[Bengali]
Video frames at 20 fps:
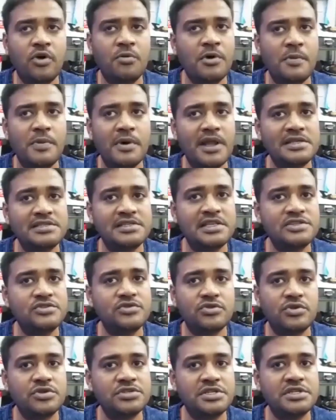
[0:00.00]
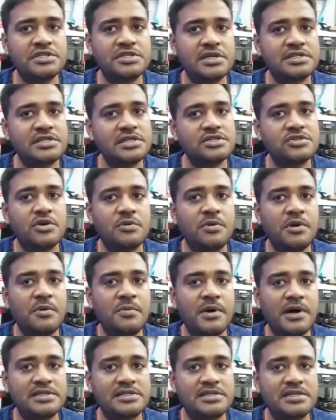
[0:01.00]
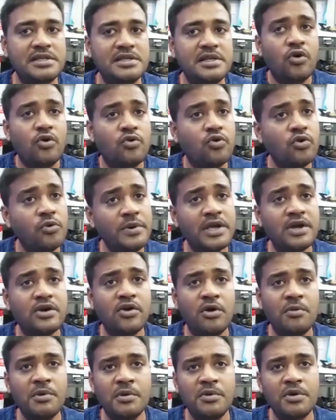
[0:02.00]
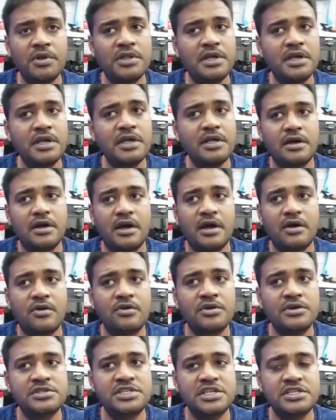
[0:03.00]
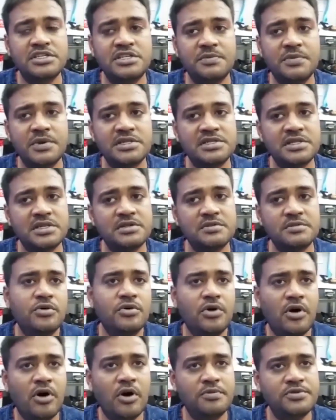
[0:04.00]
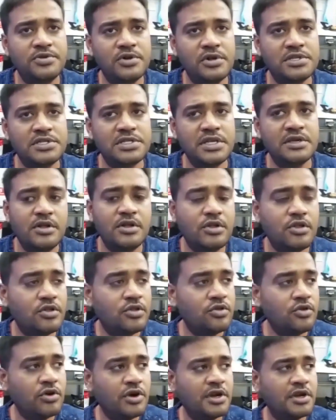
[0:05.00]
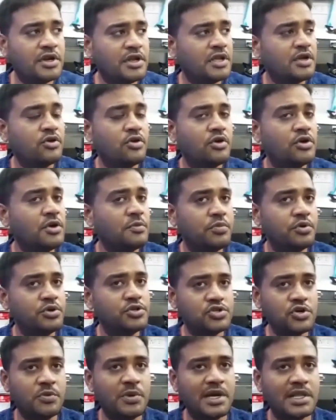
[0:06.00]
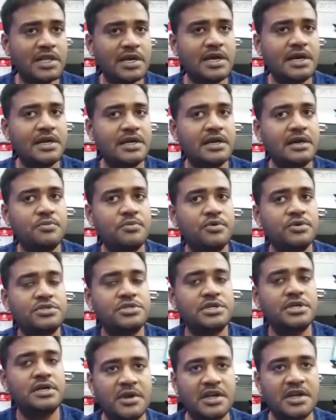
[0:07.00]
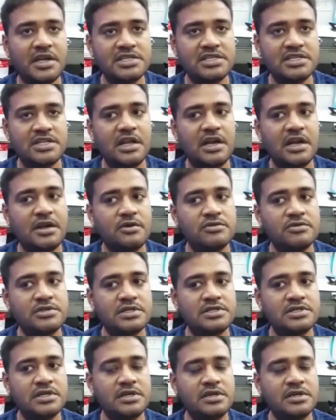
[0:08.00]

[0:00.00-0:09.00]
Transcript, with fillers: হোম অ্যাপ্লায়েন্সে যত জিনিস আছে সবই পাচ্ছে খুবই কমের মধ্যে এখন সিক্সটি পার্সেন্ট অফ চলছে নয়ারটি গৌরীপুর চমাথা এটা পড়ছে কেসি লাইট হাউস আছে